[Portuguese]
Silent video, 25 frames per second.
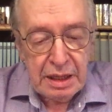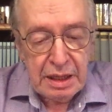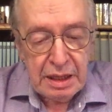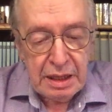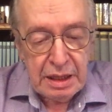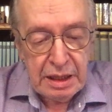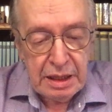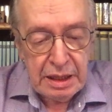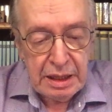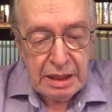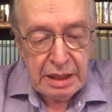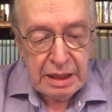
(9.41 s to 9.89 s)

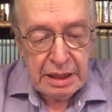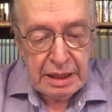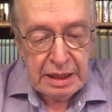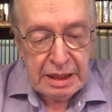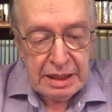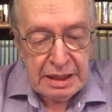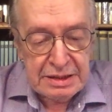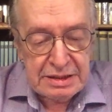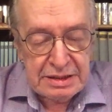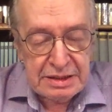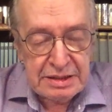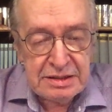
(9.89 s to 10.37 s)
é,
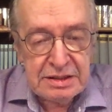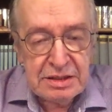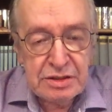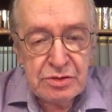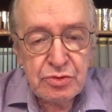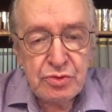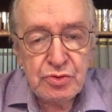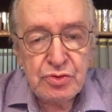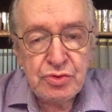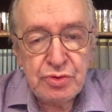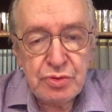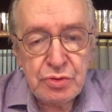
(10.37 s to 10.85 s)
essas
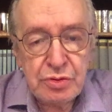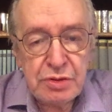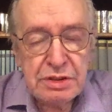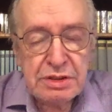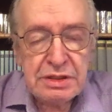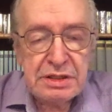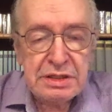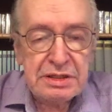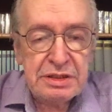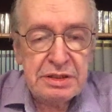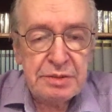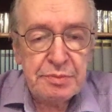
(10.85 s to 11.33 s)
discussões
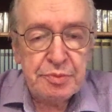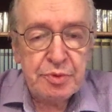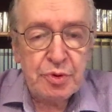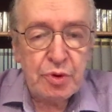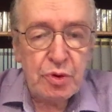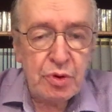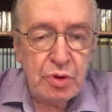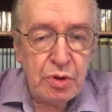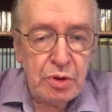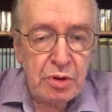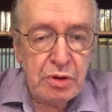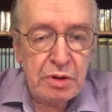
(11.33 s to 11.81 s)
que se
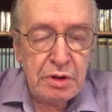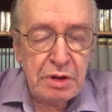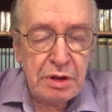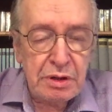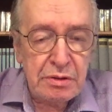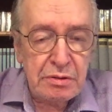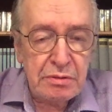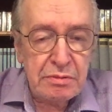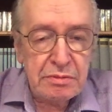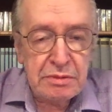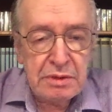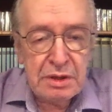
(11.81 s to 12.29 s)

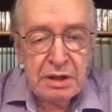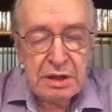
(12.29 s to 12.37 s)
prolongam